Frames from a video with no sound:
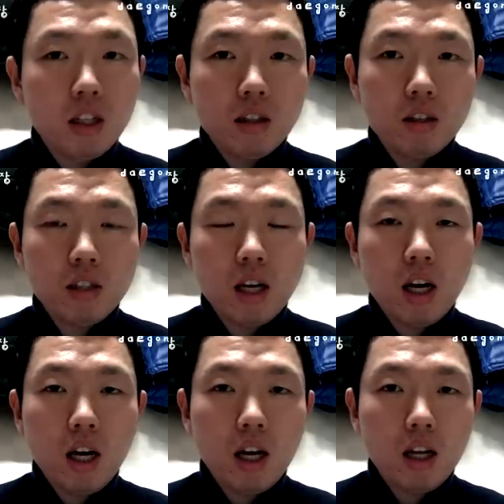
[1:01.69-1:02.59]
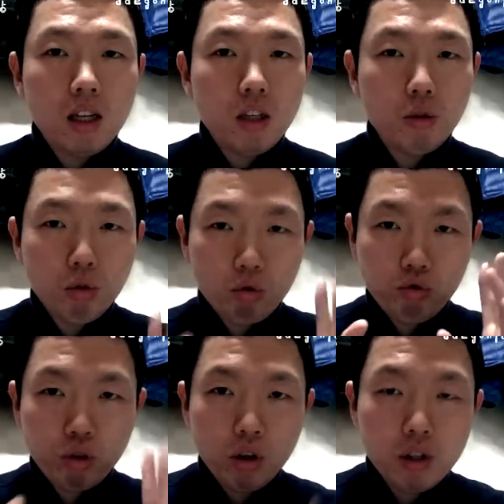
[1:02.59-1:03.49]
이제 이것도
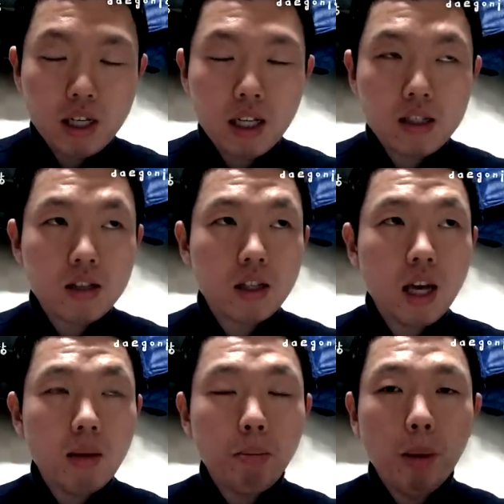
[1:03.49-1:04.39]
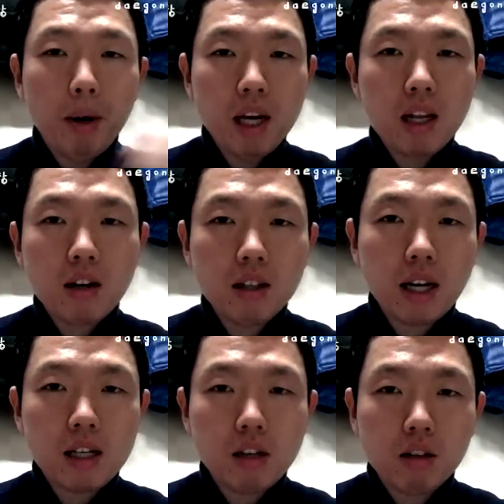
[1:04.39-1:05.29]
두 덩어리로 잘랐을 때 뭐뭐 일 거다
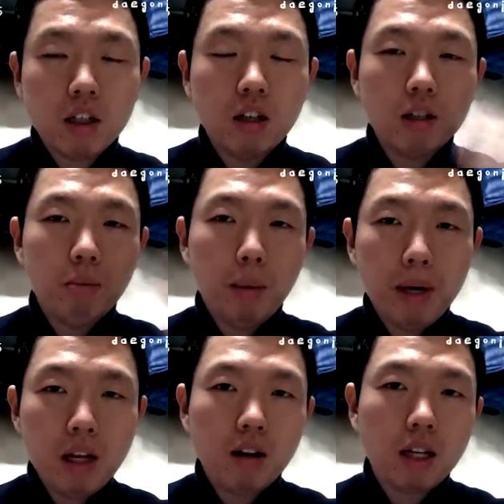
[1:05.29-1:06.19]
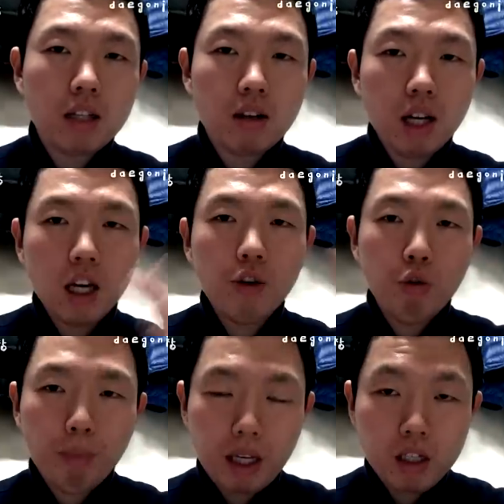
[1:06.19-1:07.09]
해서 그거는 뭐뭐 일 거다 해서 it
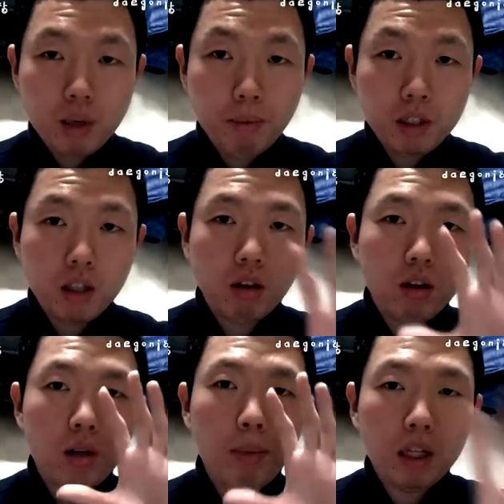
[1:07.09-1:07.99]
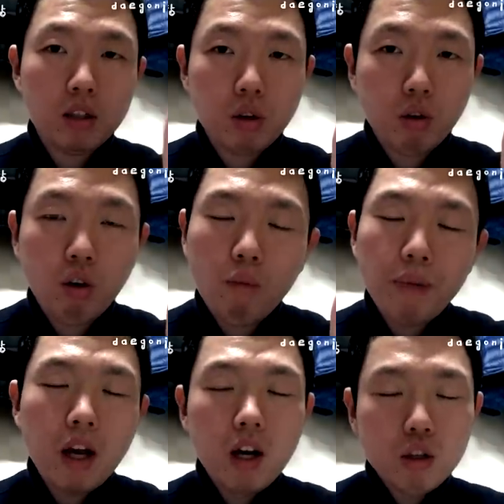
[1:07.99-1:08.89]
will be 첫 번째 덩어리를 뱉으셨고
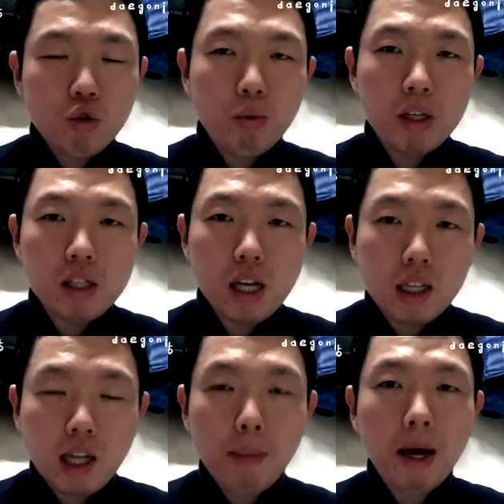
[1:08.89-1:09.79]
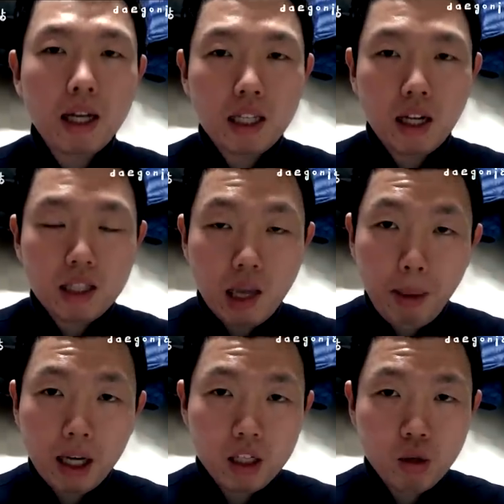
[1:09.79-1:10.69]
두 번째 대박이다
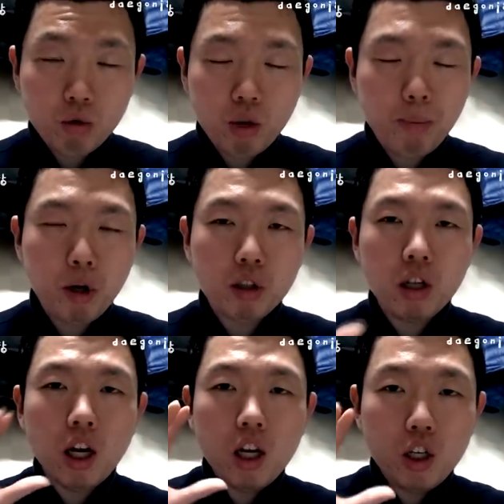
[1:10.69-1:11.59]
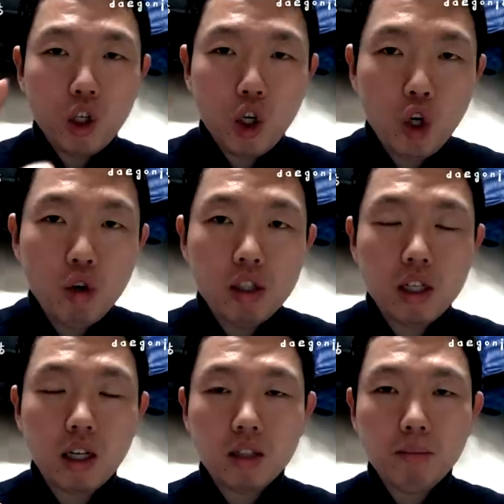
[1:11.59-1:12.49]
대박인 정도의 표현은
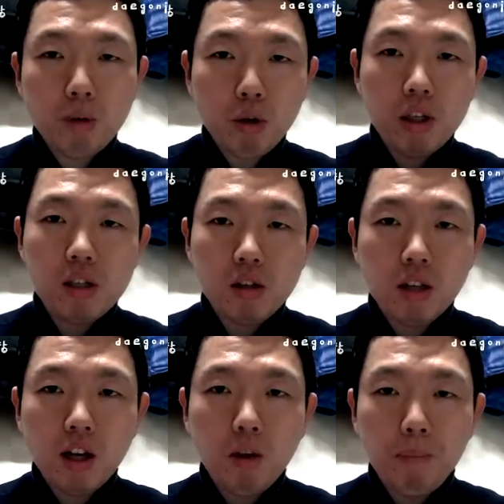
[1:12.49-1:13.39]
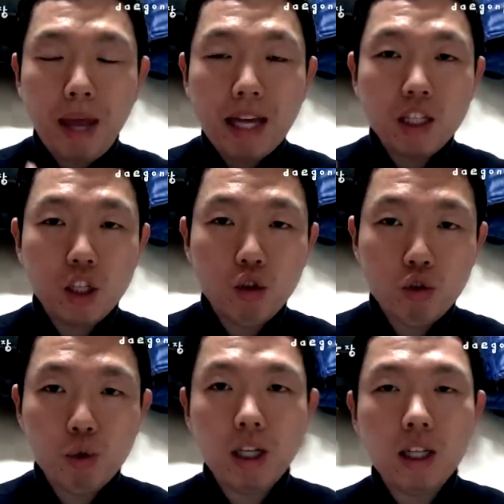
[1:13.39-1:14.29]
huge라는 표현이 있었는데요
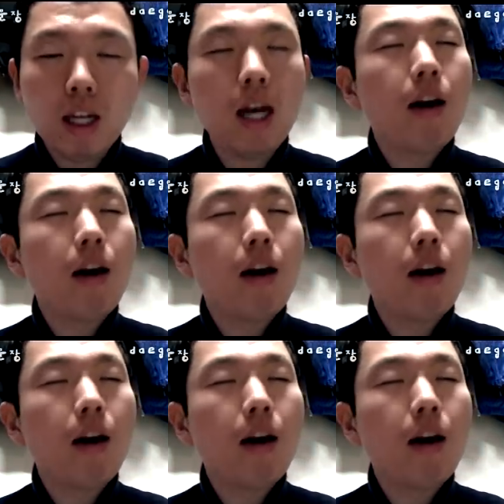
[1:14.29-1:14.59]
hug인데